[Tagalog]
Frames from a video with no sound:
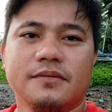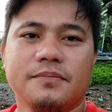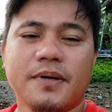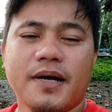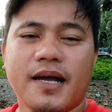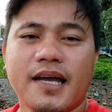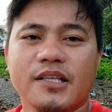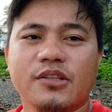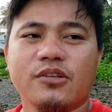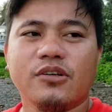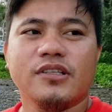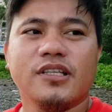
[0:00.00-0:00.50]

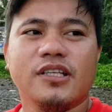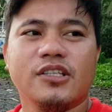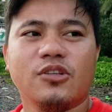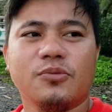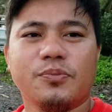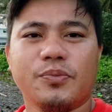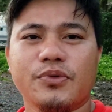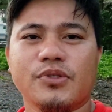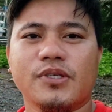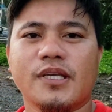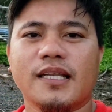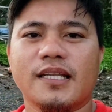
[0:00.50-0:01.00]
mga idol
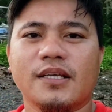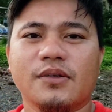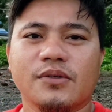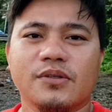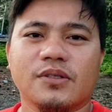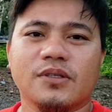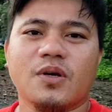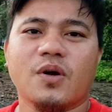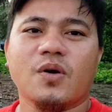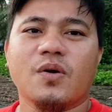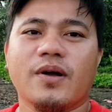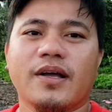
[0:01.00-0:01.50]
dito po sa
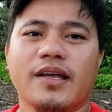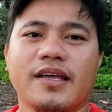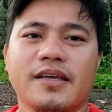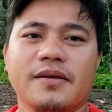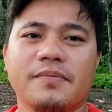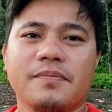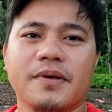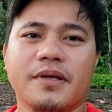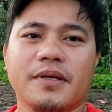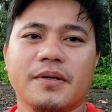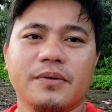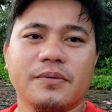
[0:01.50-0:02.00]
likod ko
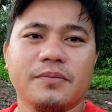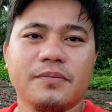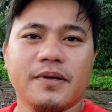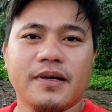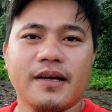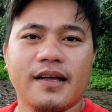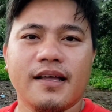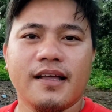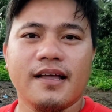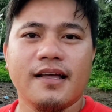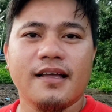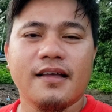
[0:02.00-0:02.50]
ay merong
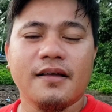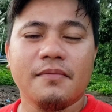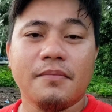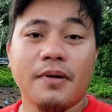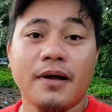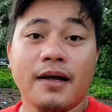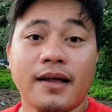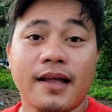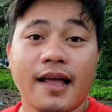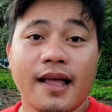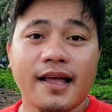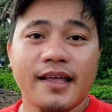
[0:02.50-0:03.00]
mga
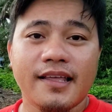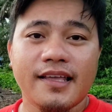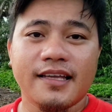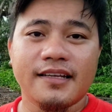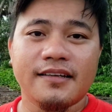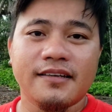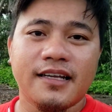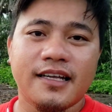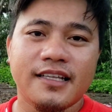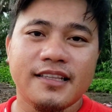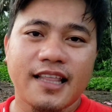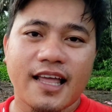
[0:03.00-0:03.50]
bangka
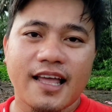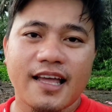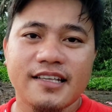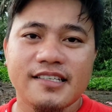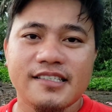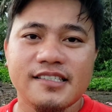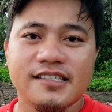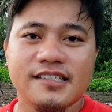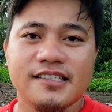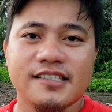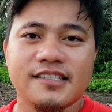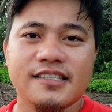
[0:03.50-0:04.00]
ayan
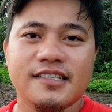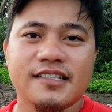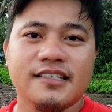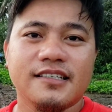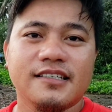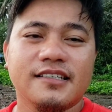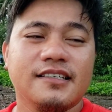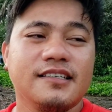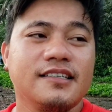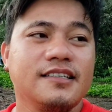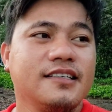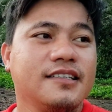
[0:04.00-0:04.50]
nakataas
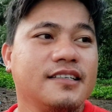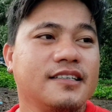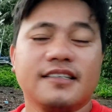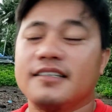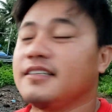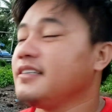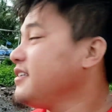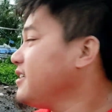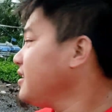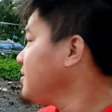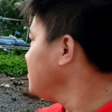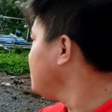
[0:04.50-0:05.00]

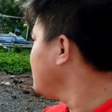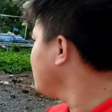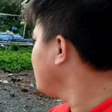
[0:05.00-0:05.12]
yan